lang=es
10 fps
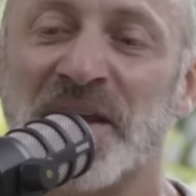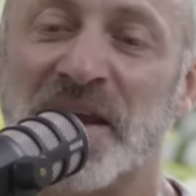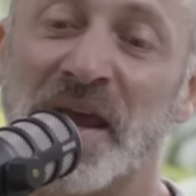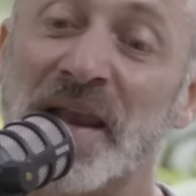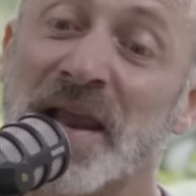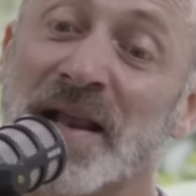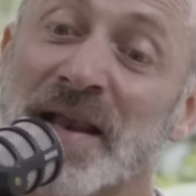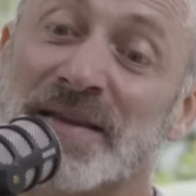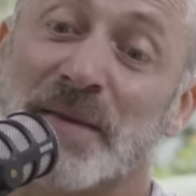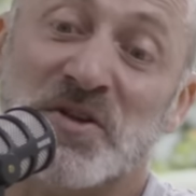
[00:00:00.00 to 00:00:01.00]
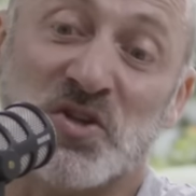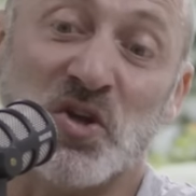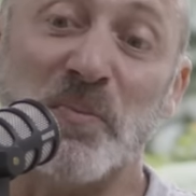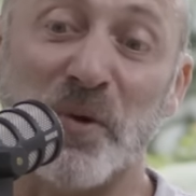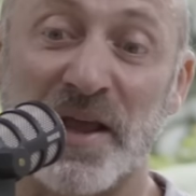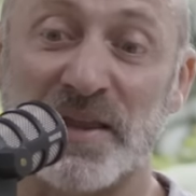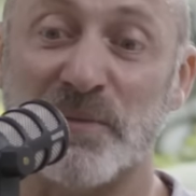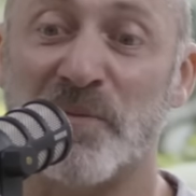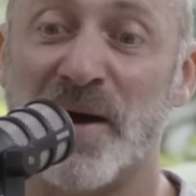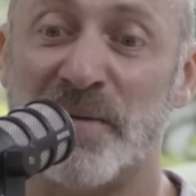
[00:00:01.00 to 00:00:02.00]
Y en este episodio por ahí
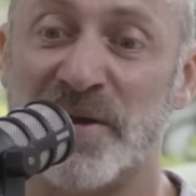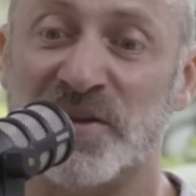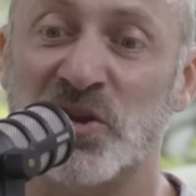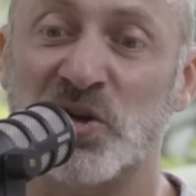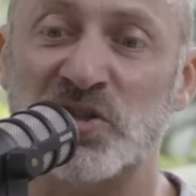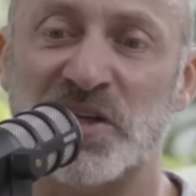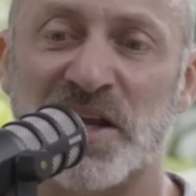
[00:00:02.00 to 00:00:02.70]
estamos más metiéndonos